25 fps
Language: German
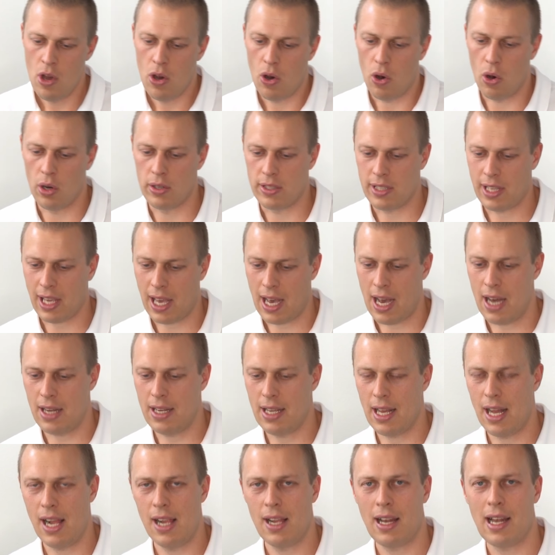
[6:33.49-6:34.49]
Und
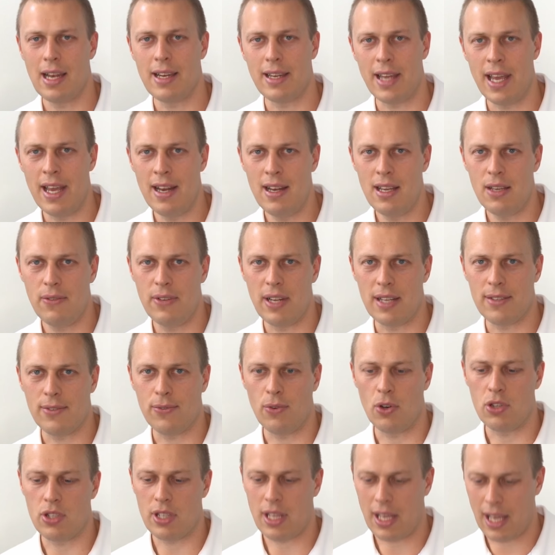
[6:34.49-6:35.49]
kranial klingt ähnlich wie das
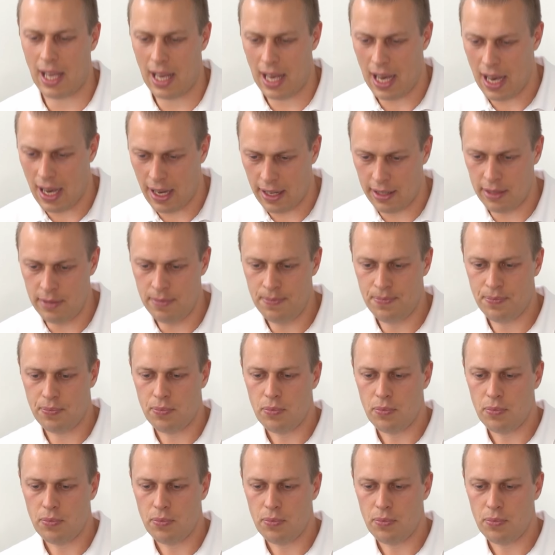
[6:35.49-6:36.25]
Wort Kran.